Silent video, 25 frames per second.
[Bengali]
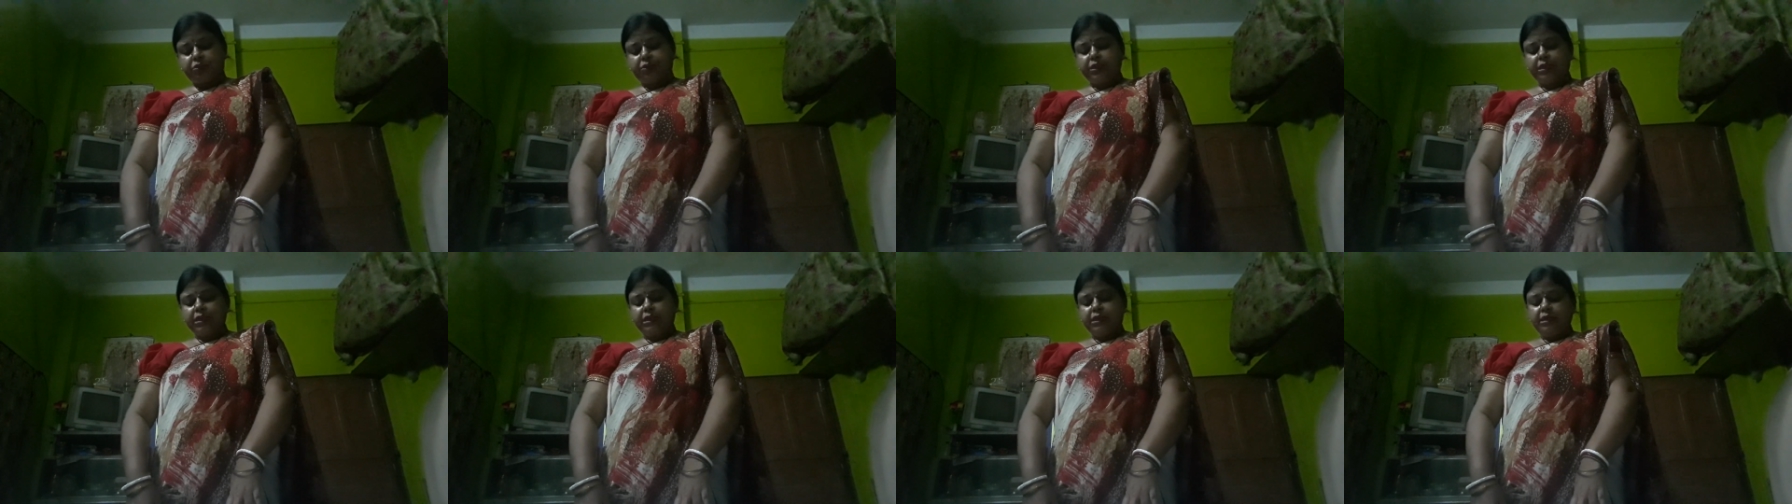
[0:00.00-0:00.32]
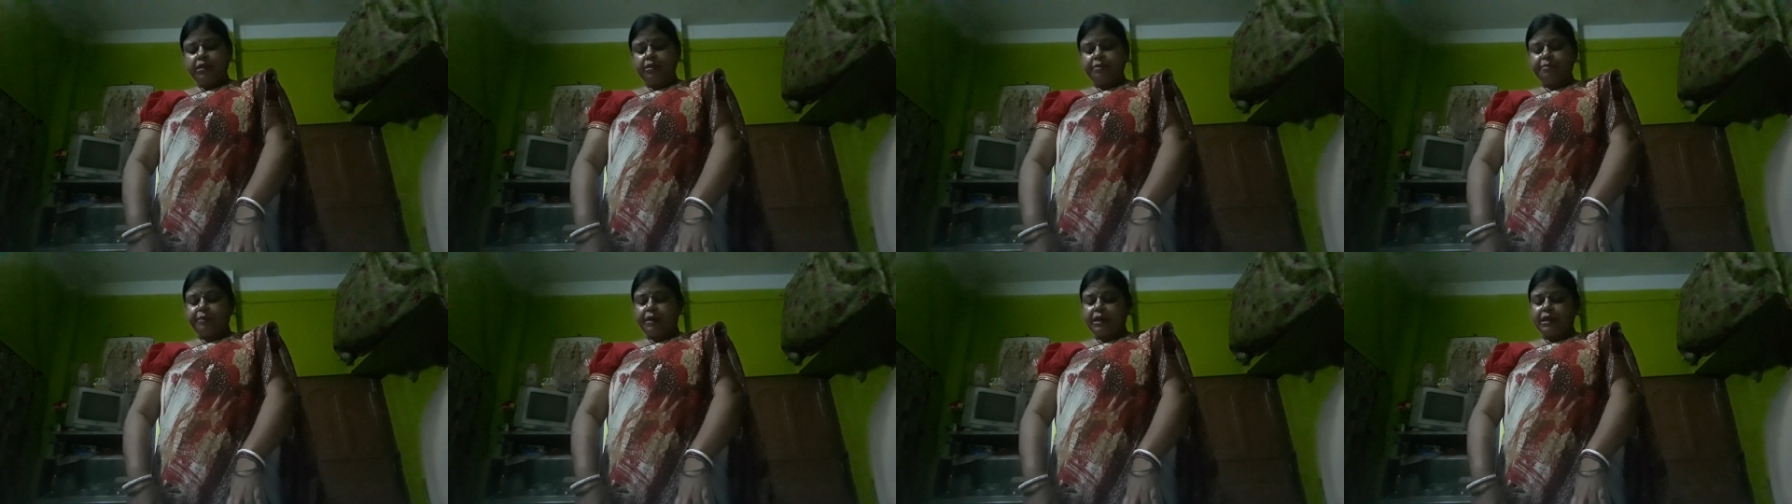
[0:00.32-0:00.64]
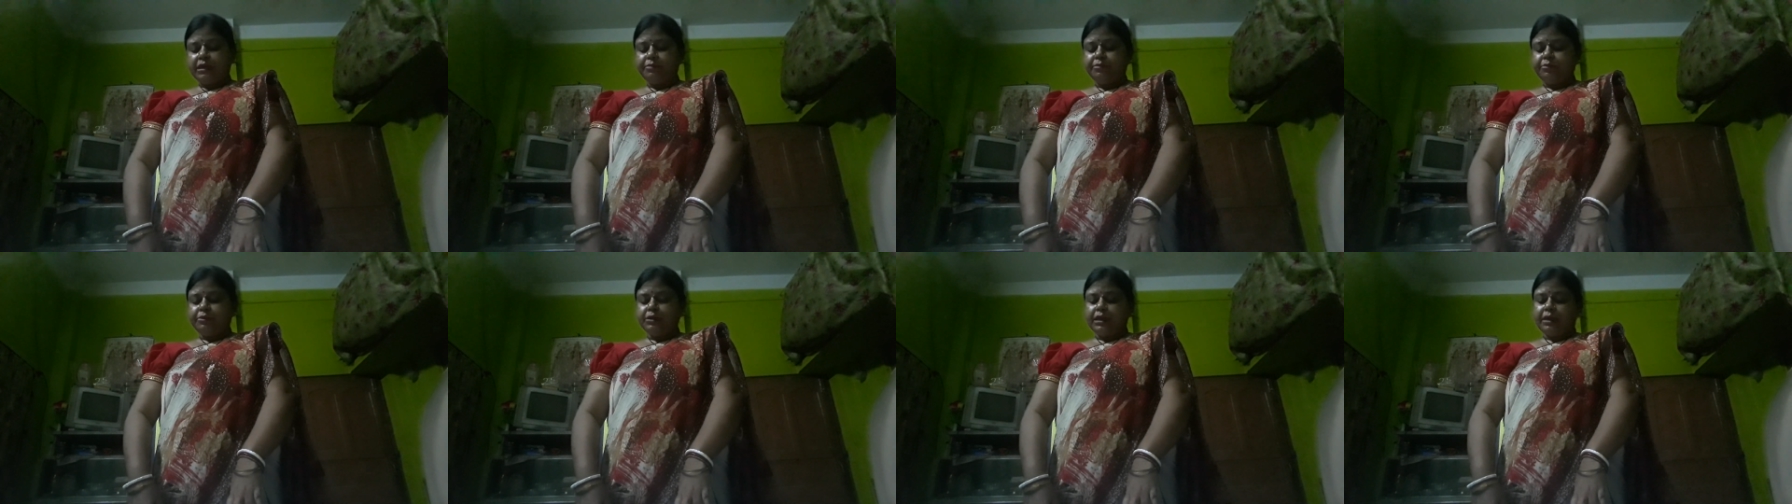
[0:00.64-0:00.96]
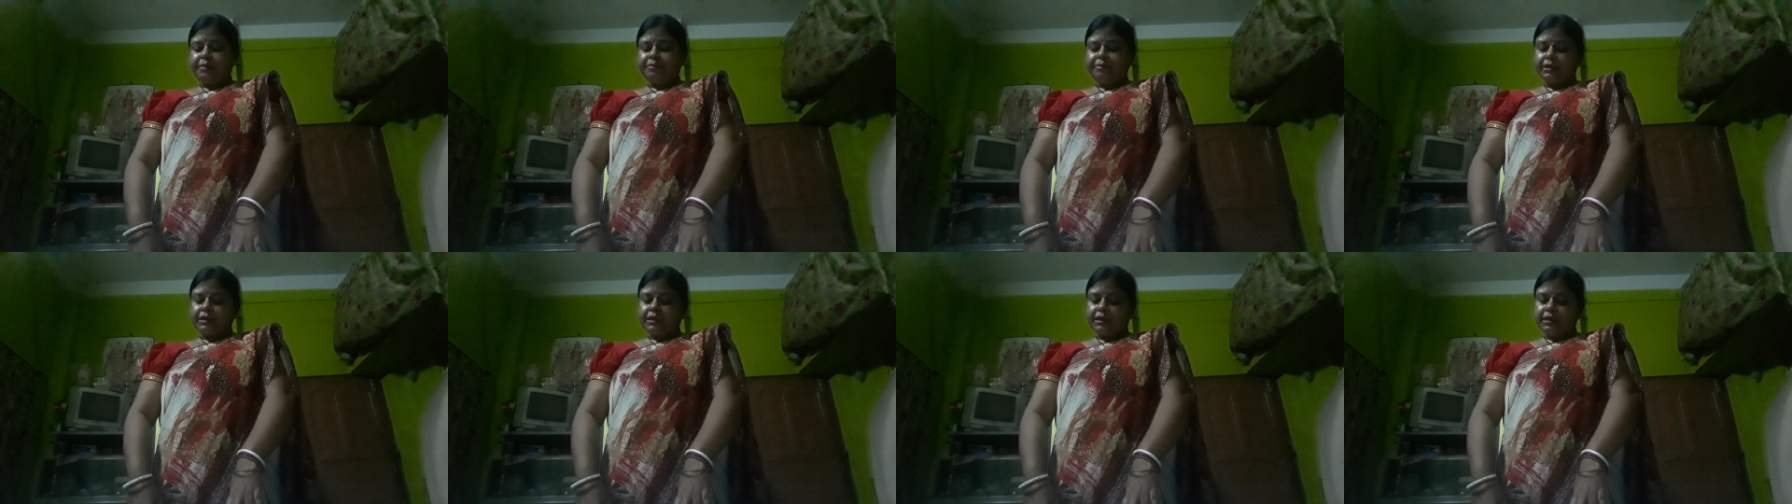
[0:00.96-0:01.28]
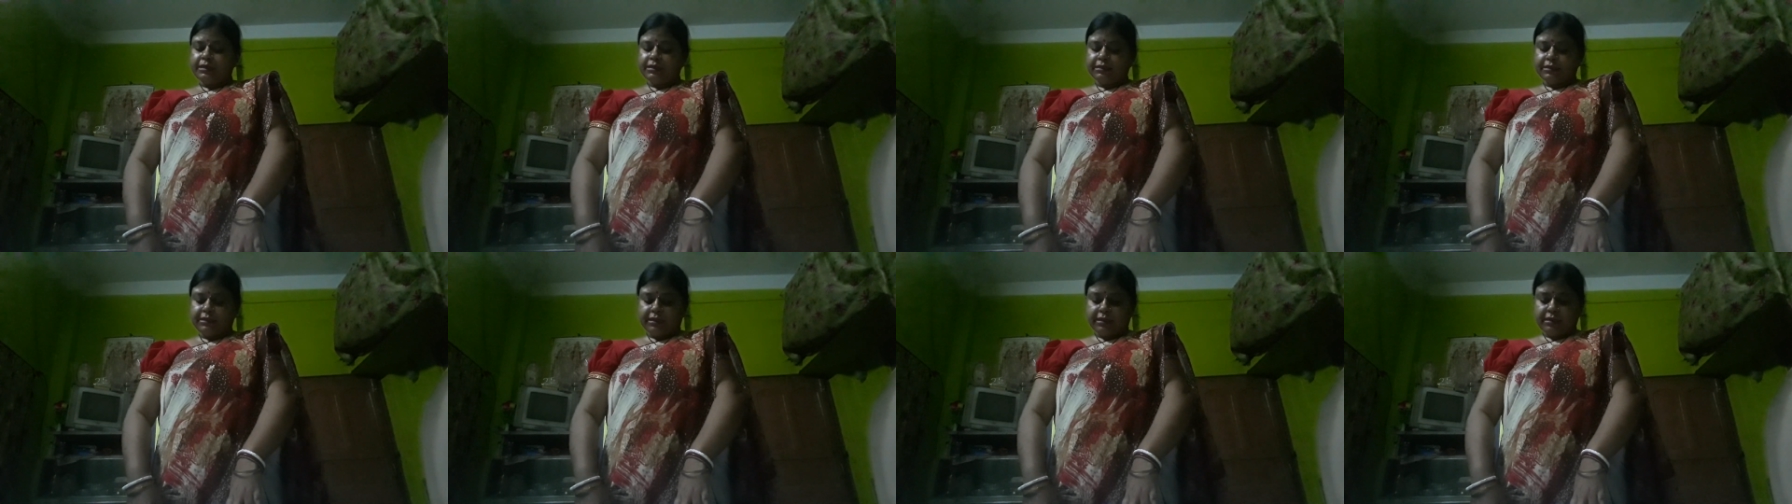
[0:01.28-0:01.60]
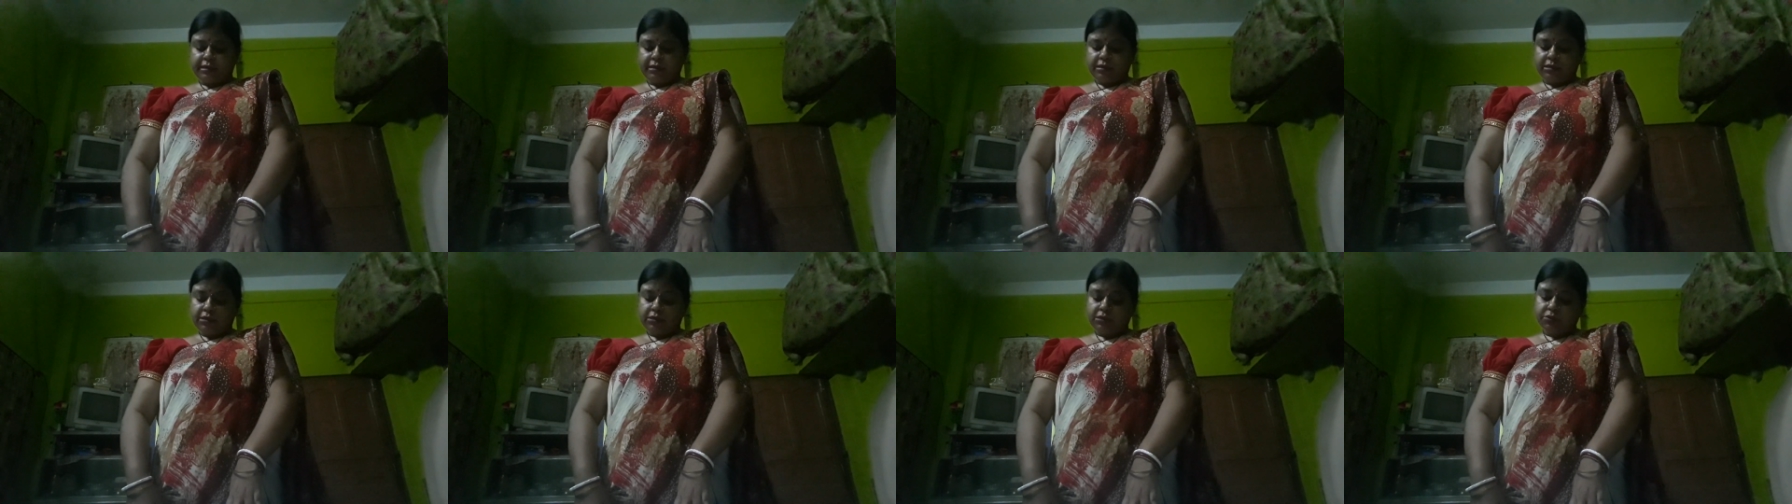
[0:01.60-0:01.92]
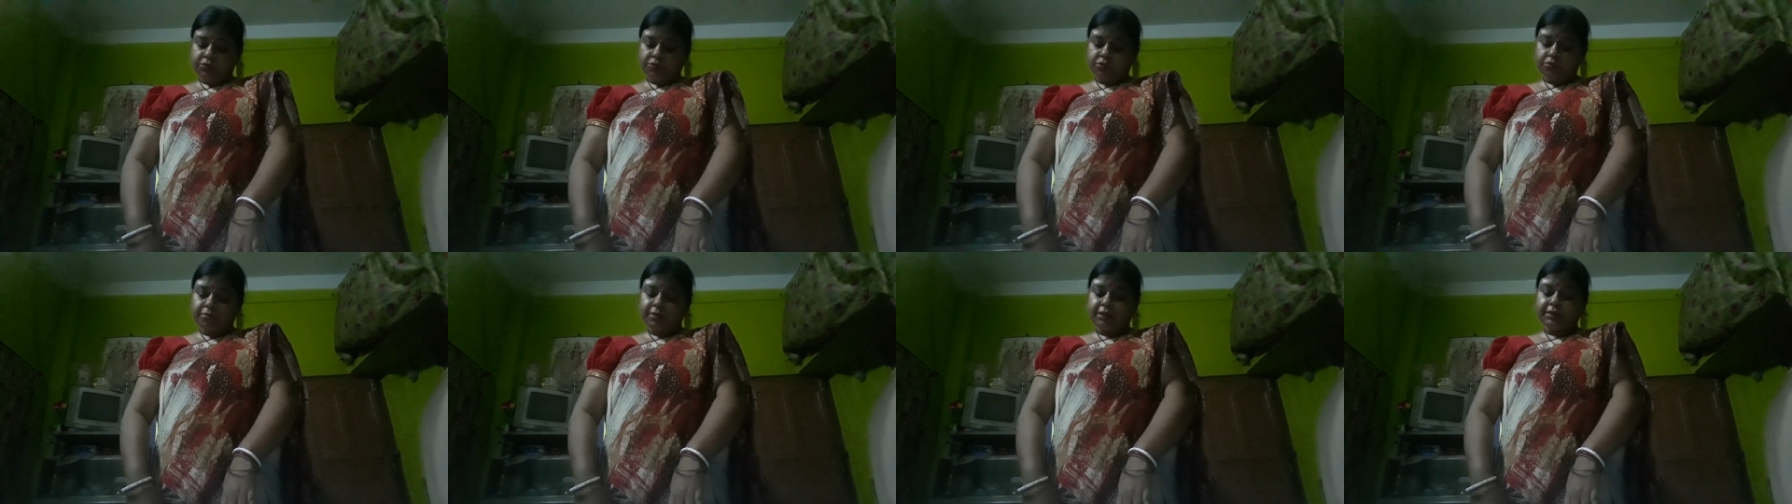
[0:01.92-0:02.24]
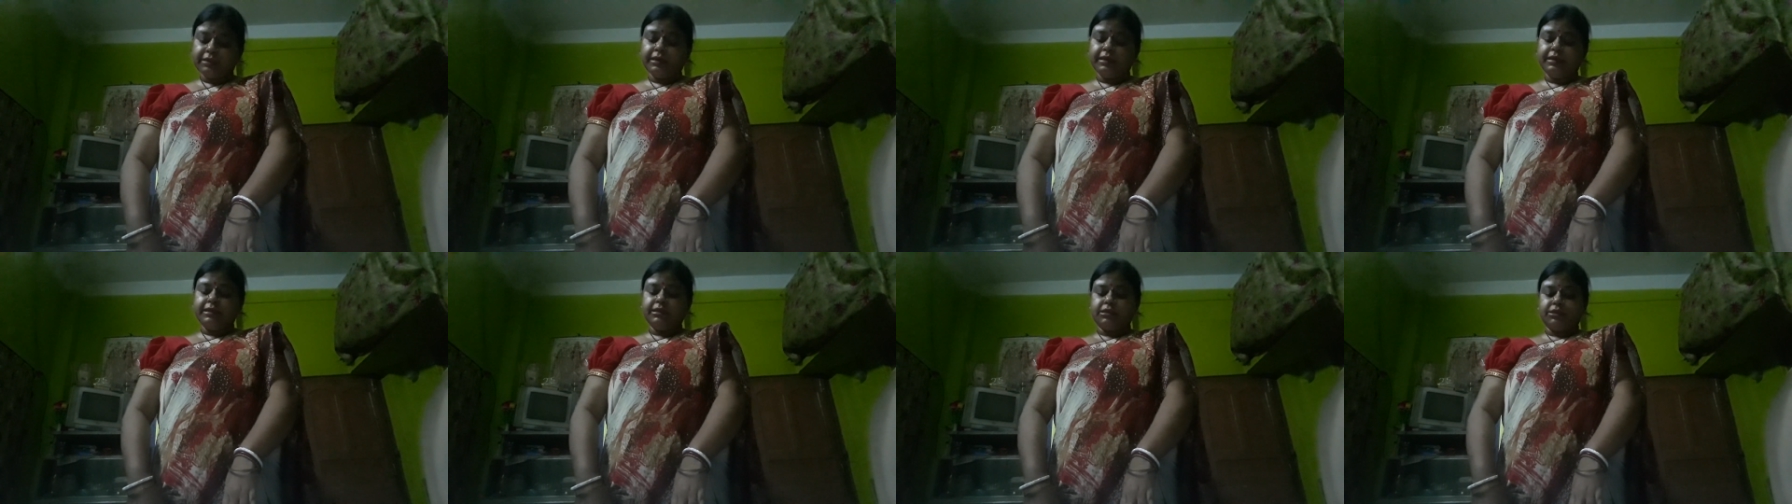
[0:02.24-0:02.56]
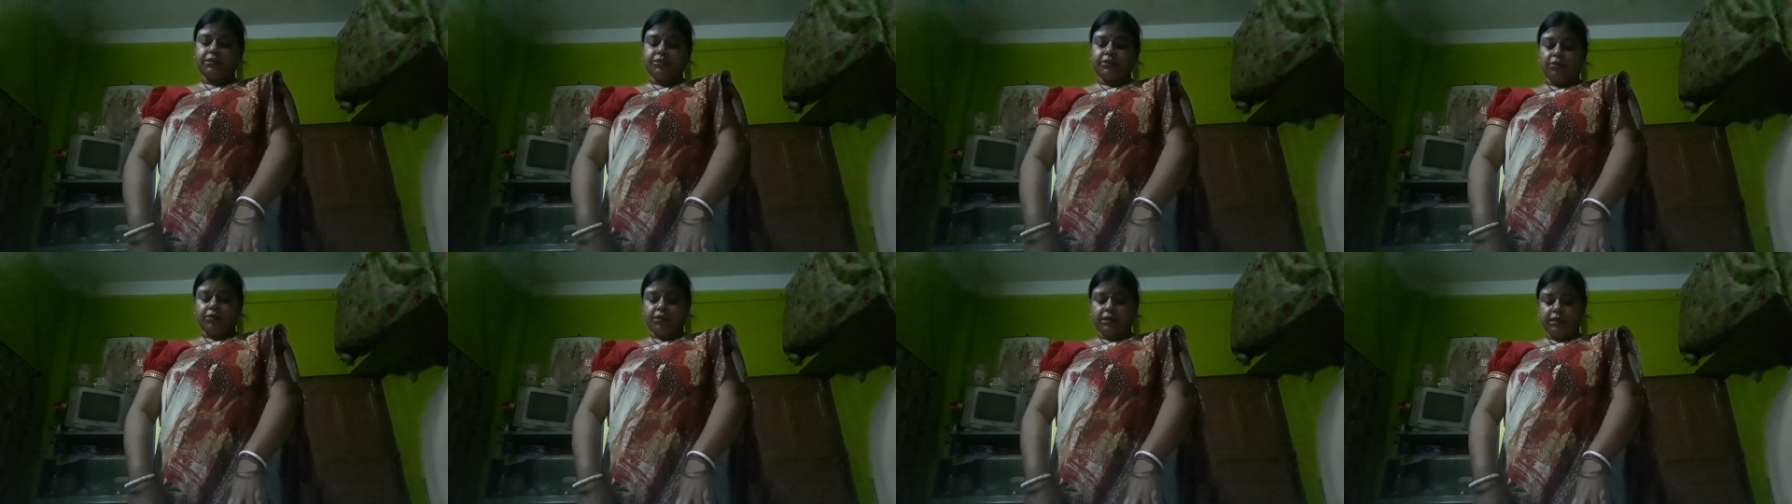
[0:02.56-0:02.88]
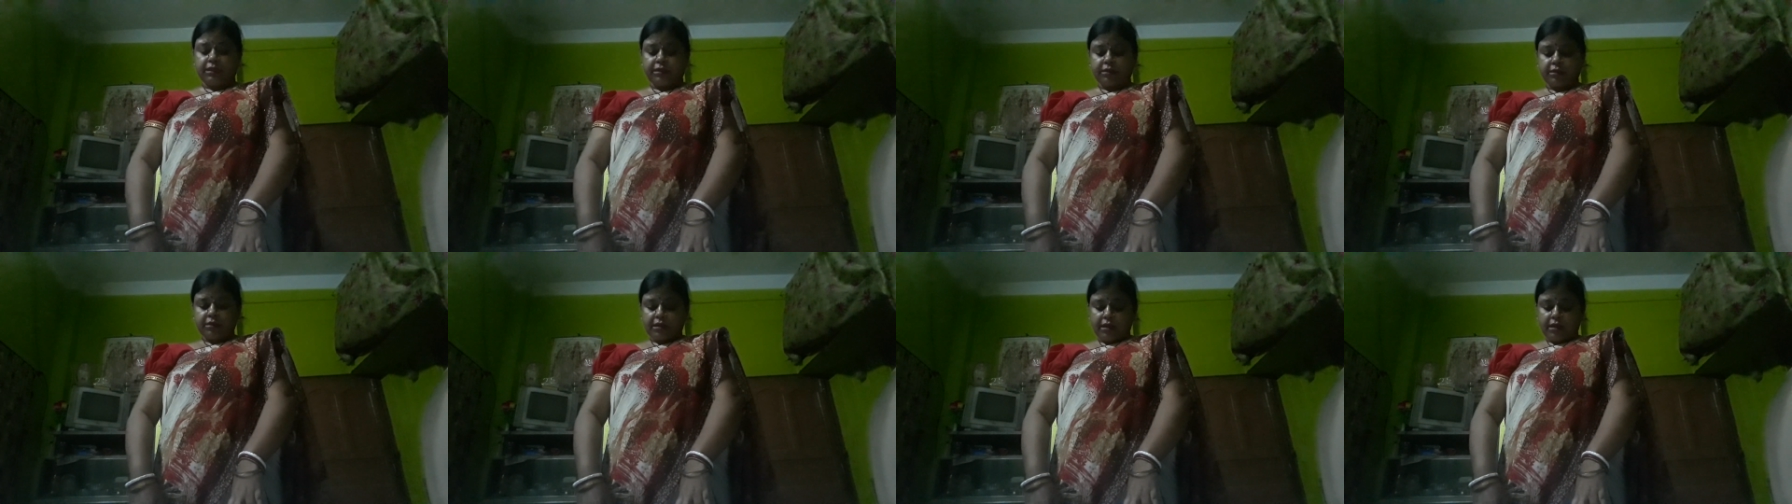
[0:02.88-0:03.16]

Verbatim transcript: করি পারিব না পাঠাইতে তোমাদের স্তরে